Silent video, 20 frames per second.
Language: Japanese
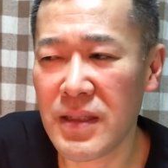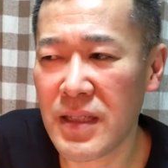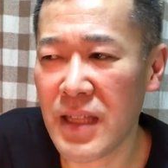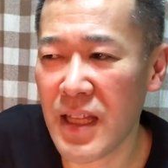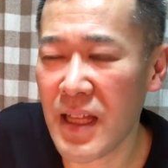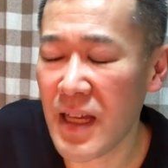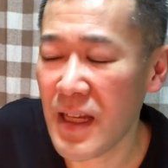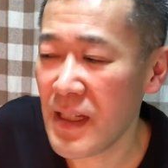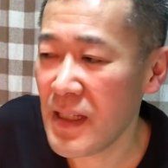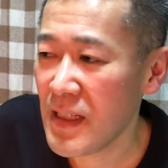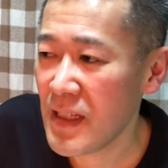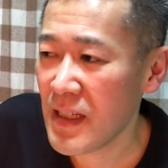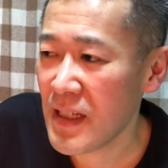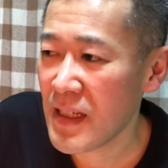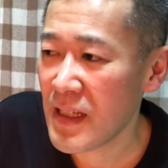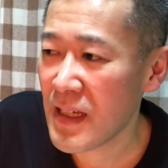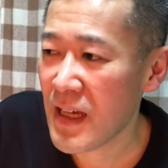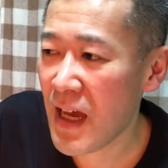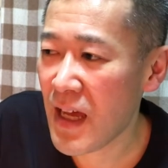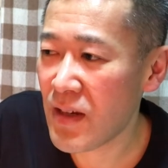ただ、
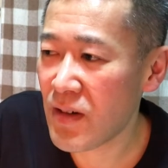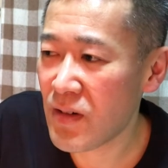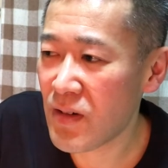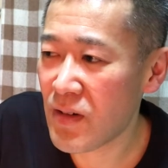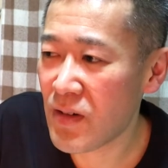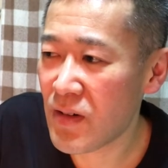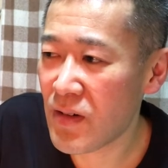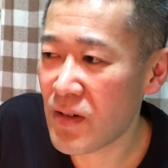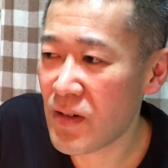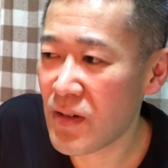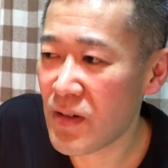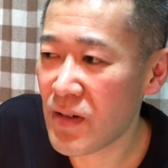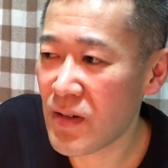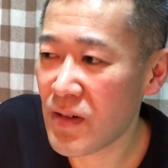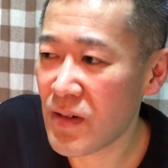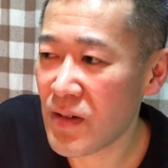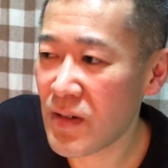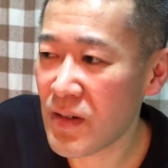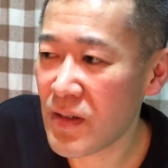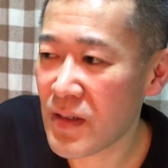あ
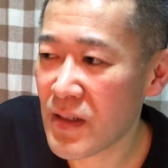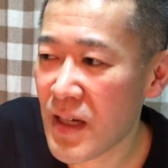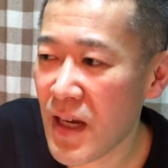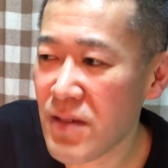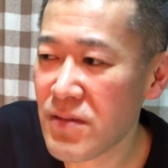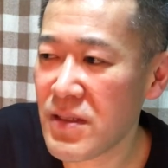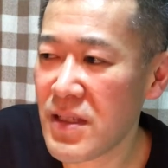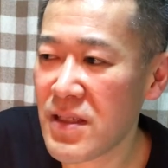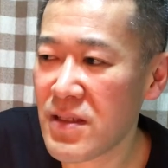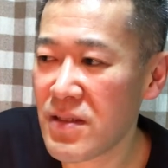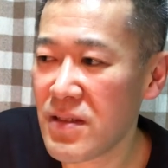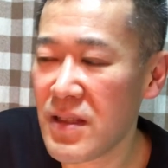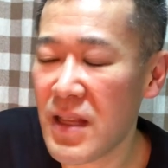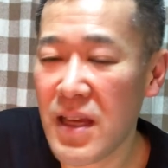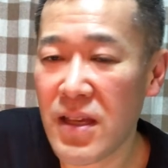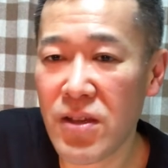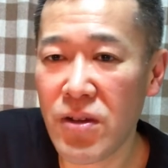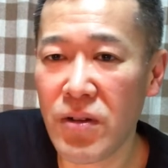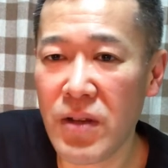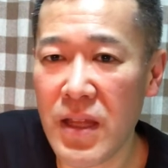のー確実に、
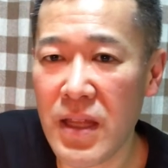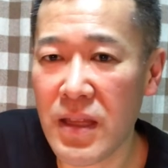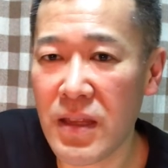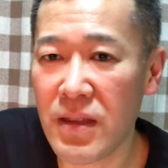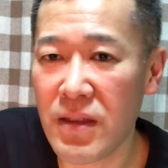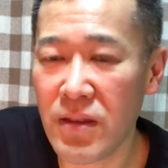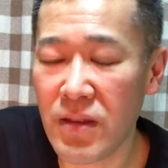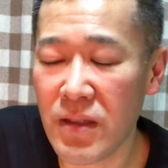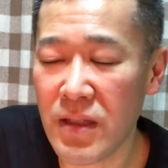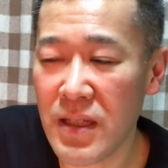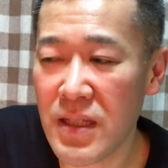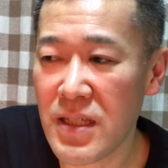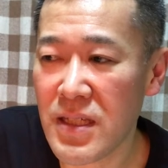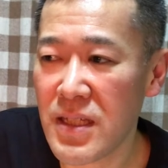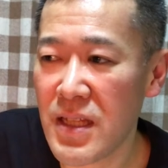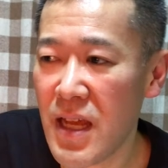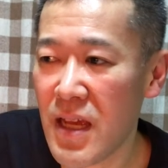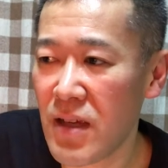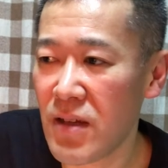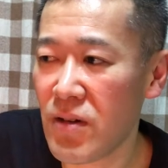ね、去年
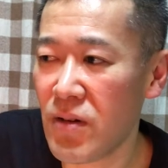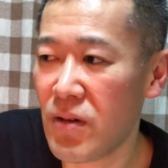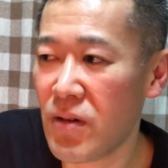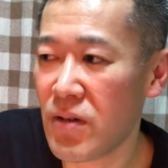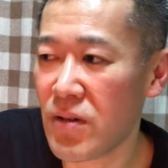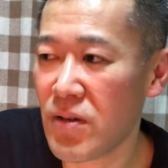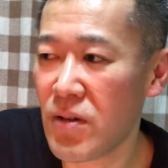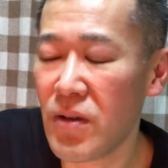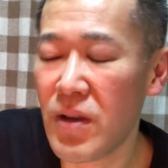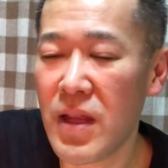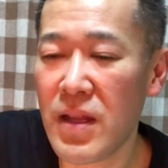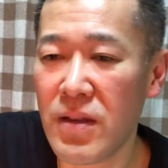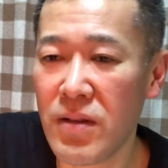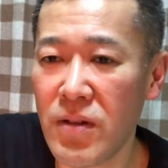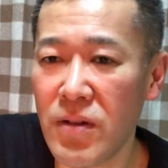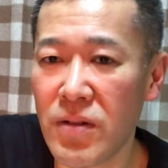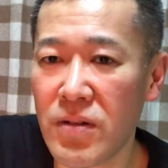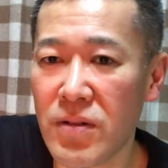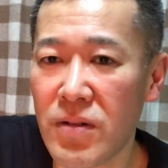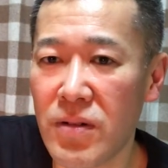1年後去年
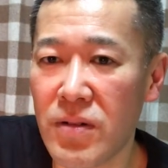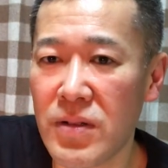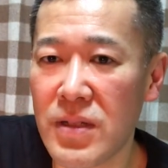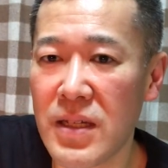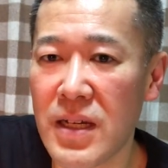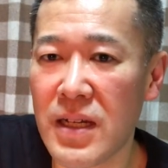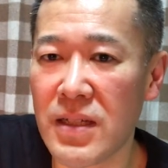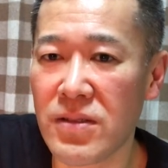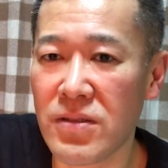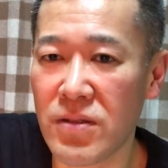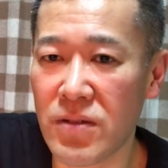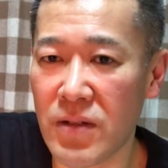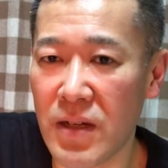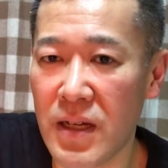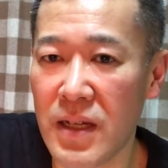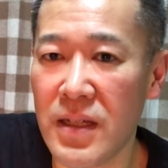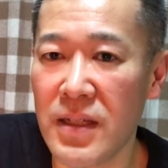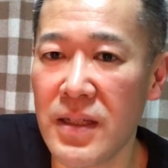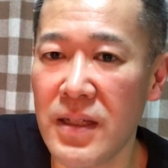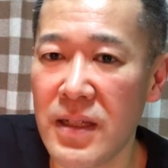のこう2月と
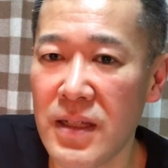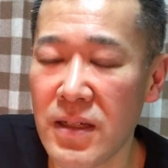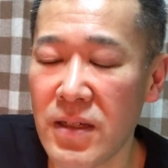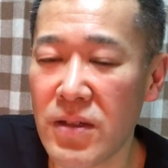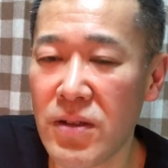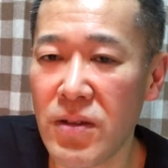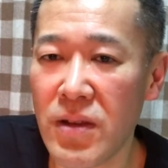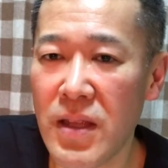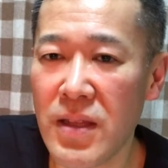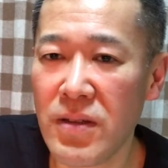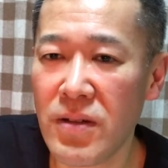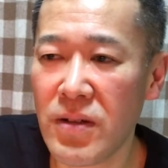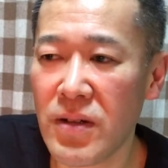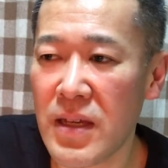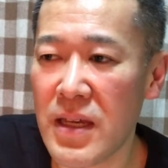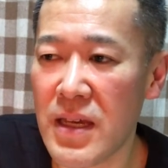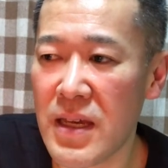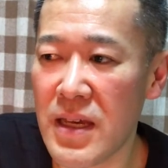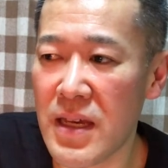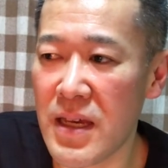か去年
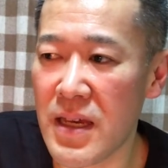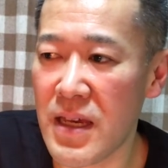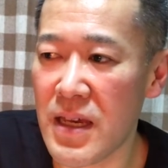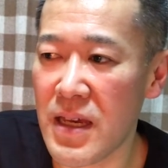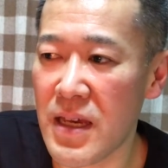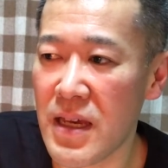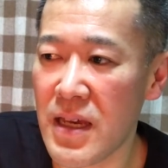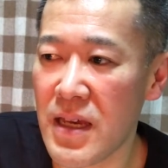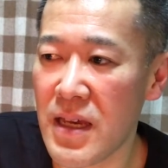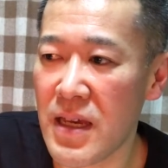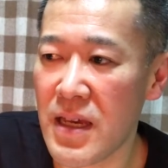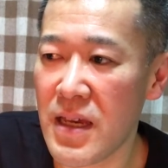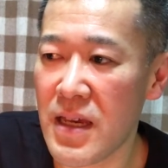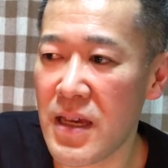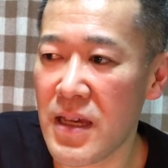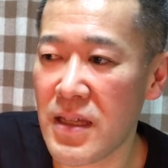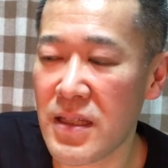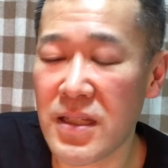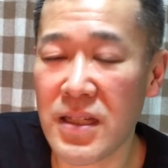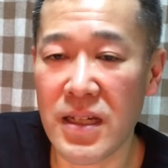の、
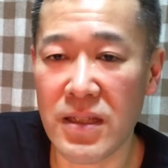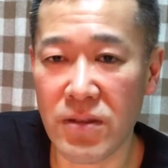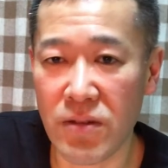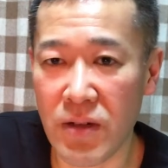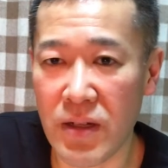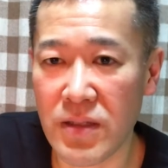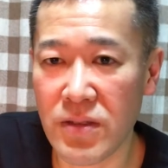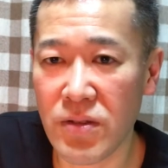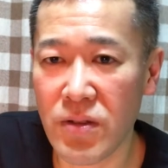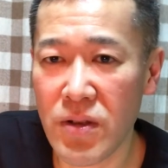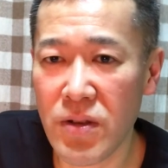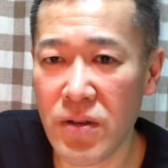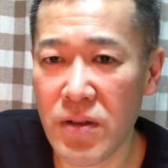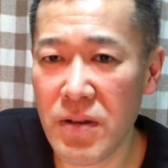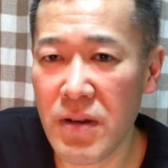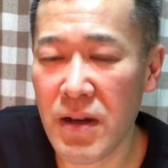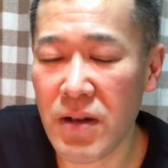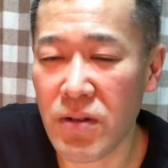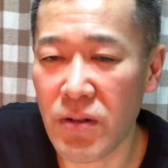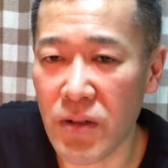えー、1月とかそれよ
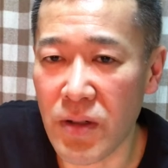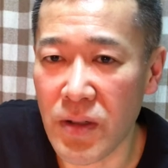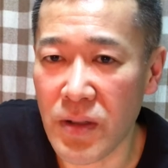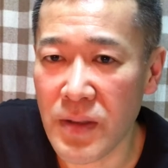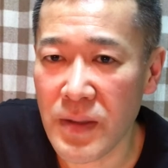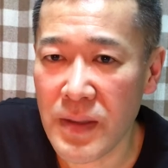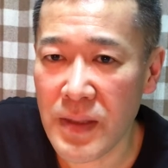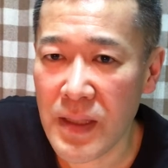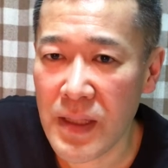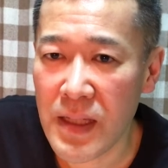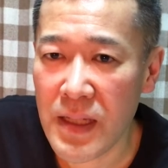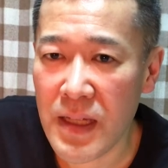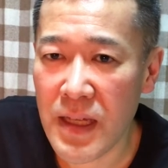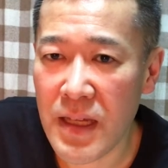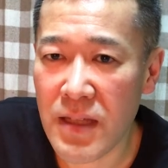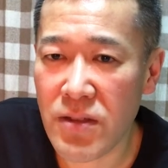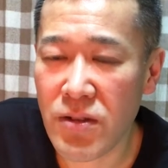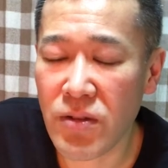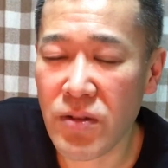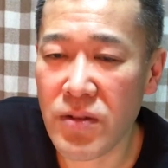りはこう、
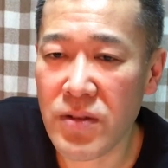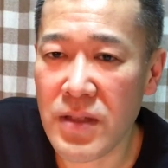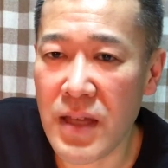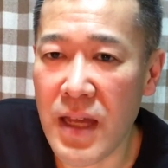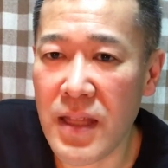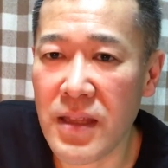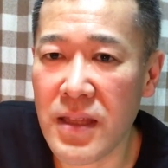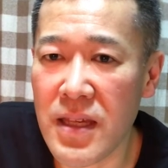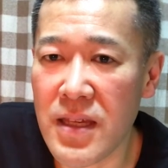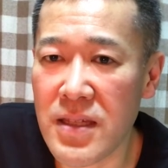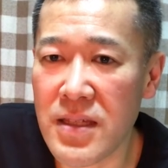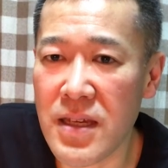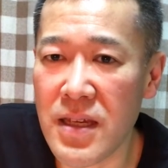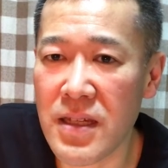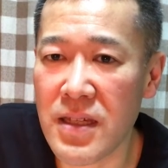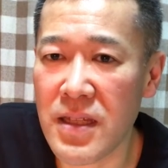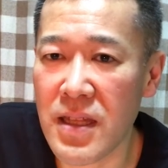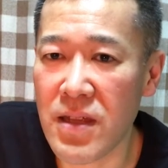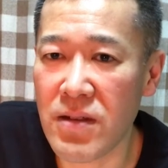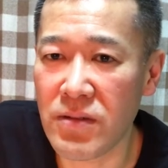えちょっとずつ安定し
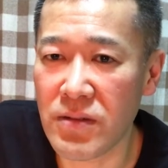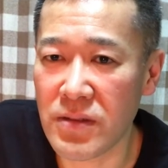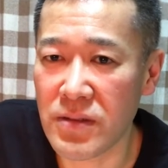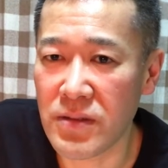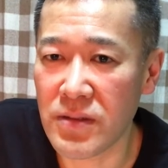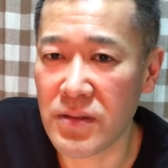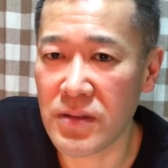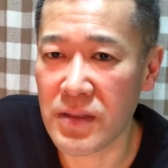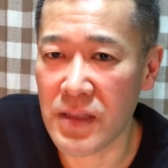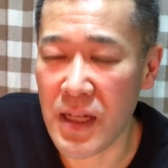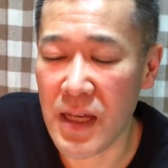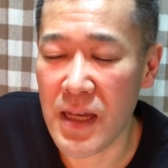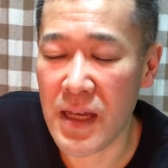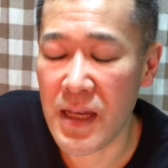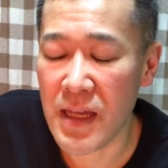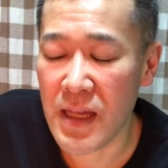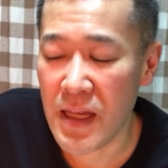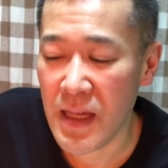てきてるんで、